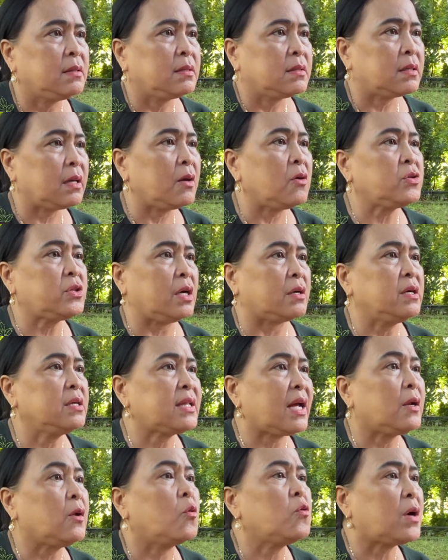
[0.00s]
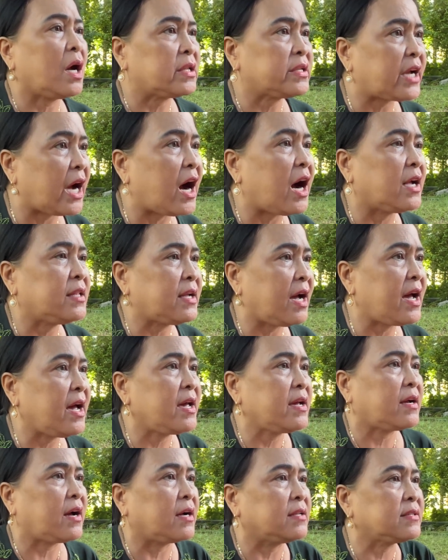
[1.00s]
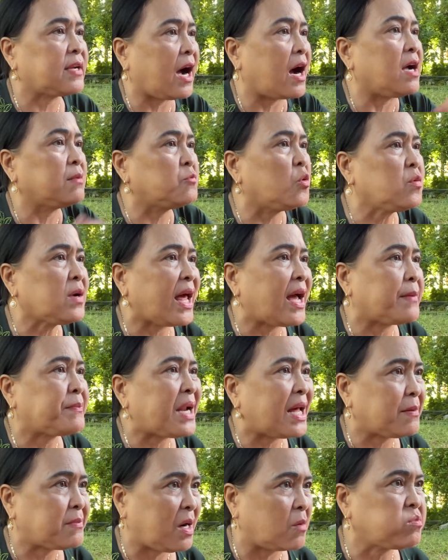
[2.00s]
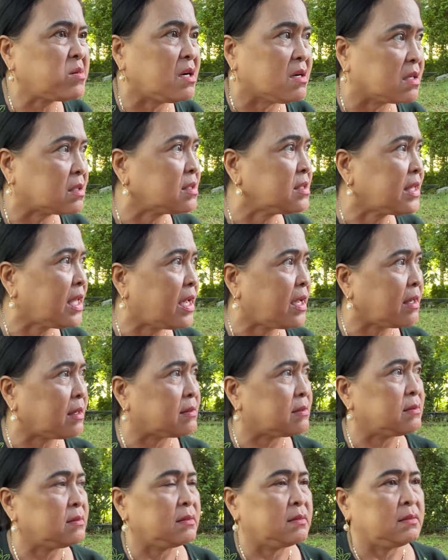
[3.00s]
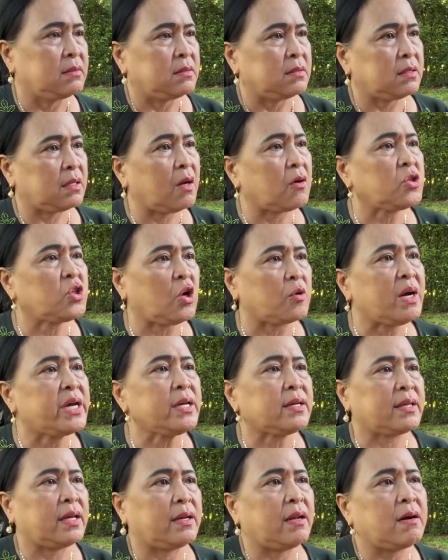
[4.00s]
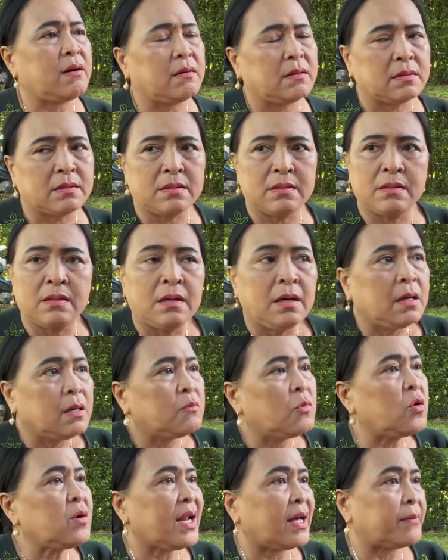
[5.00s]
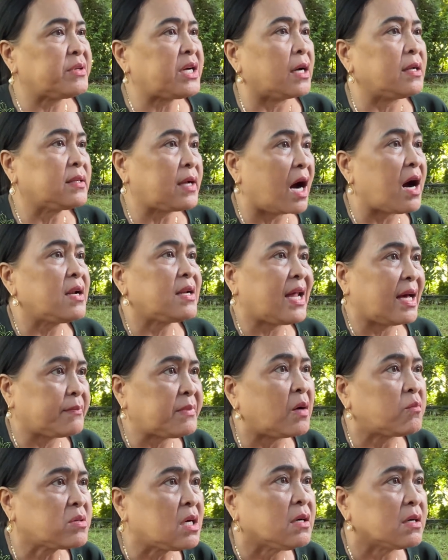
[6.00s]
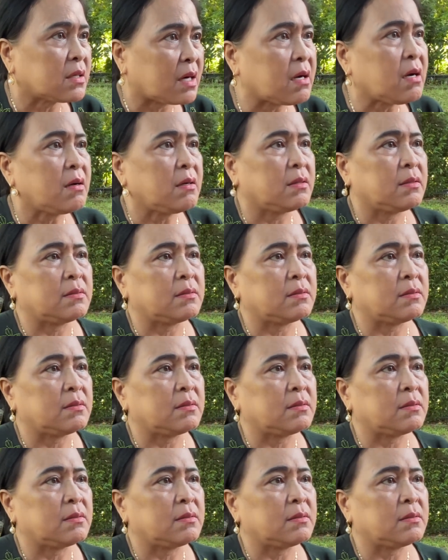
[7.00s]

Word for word: kêu chửi ta lũ cền cền ê cền cền muốn làm làm không được đó nha nói cho biết vậy đó muốn làm cền cền làm không được đó